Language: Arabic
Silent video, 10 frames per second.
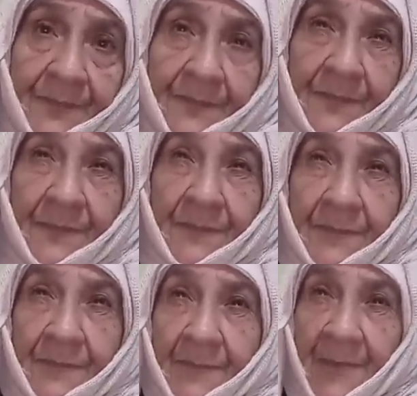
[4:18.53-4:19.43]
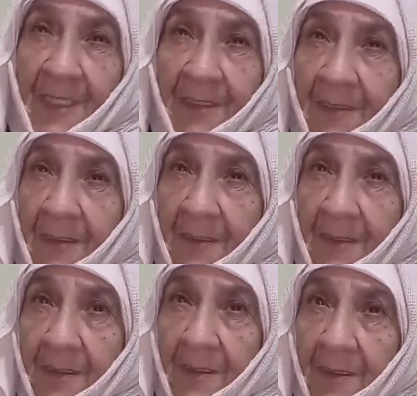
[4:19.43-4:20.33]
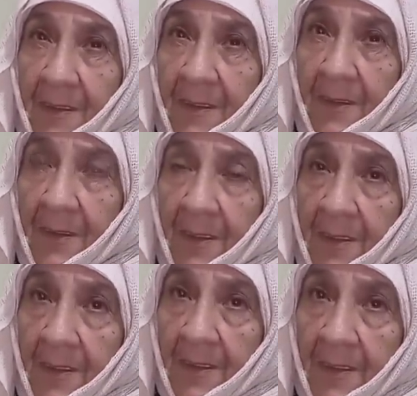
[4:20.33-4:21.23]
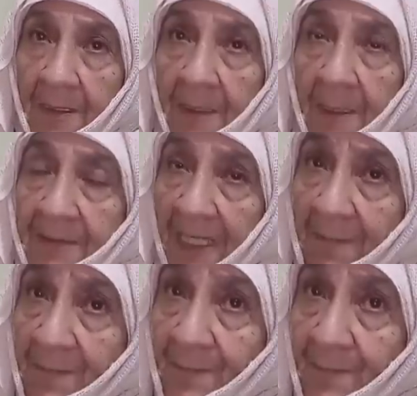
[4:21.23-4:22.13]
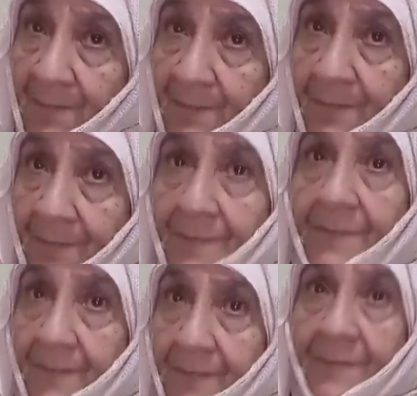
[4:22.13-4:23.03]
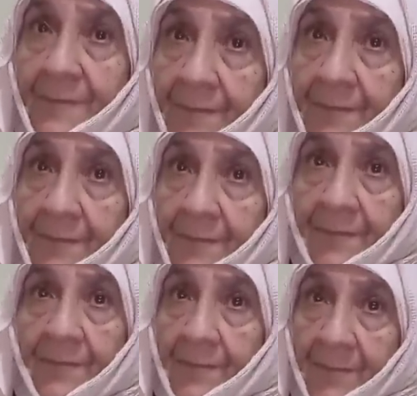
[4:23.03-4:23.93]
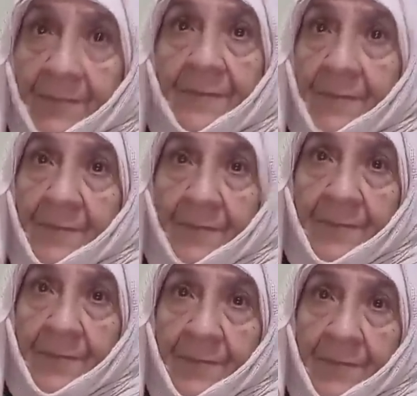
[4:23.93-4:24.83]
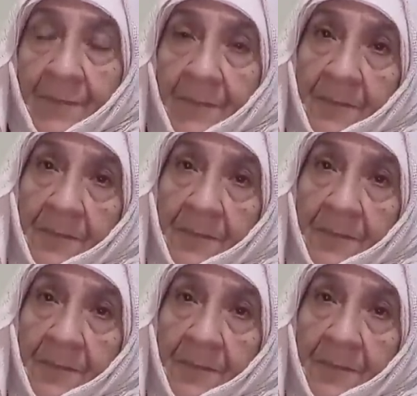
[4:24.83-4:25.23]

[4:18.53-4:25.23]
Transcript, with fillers: منتي نعم. رسالتك الناس اللي شافوا غيتا نعم رسالتك الناس اللي غيشوفوا غيتا شنو تبغي تقولي لهم